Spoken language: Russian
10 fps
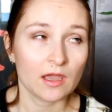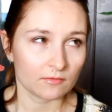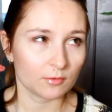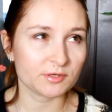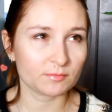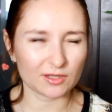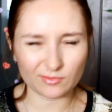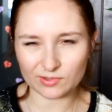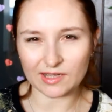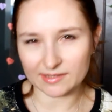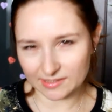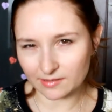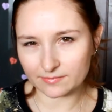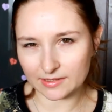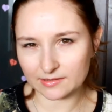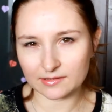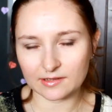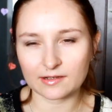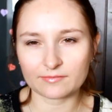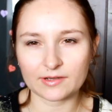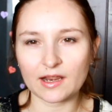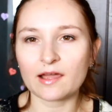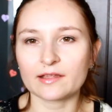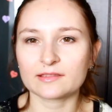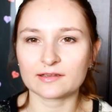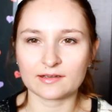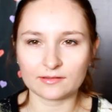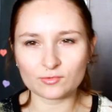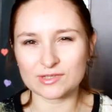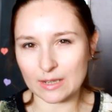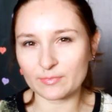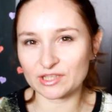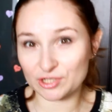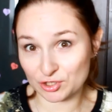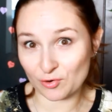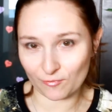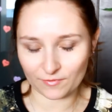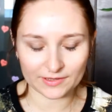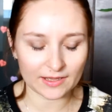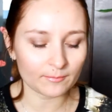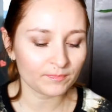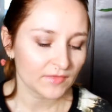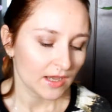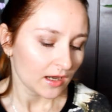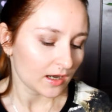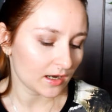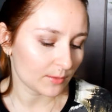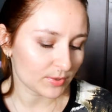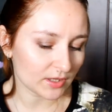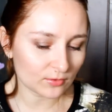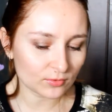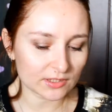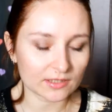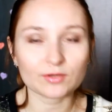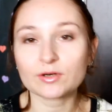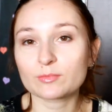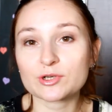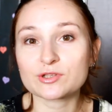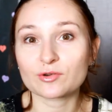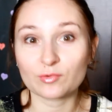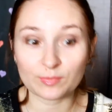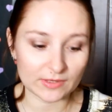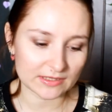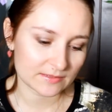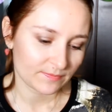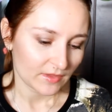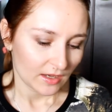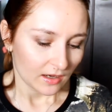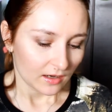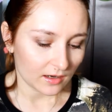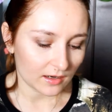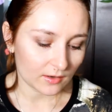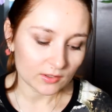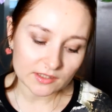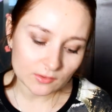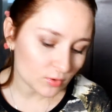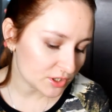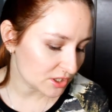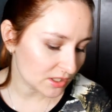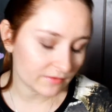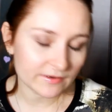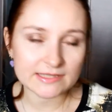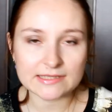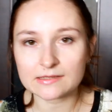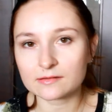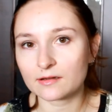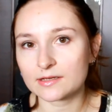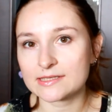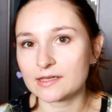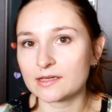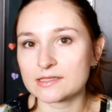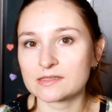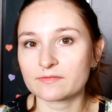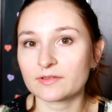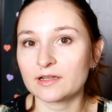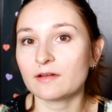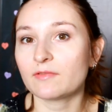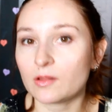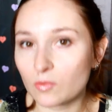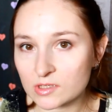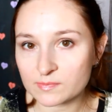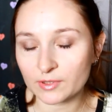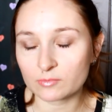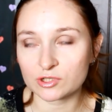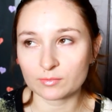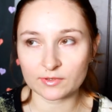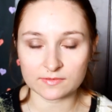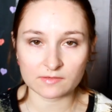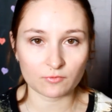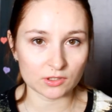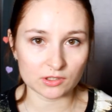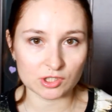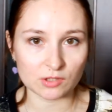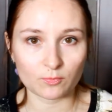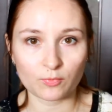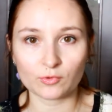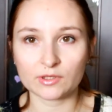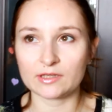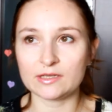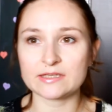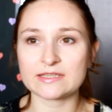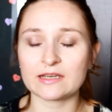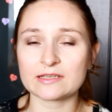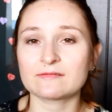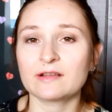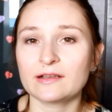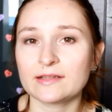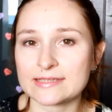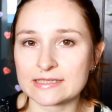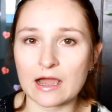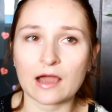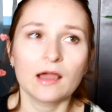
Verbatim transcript: В общем-то, ну так откровенно говоря, это ну, самые дешевые, да. А, продукты, которые можно купить. А, очень не хватило средств для волос, потому что был всего один шампунь, и средств для лица,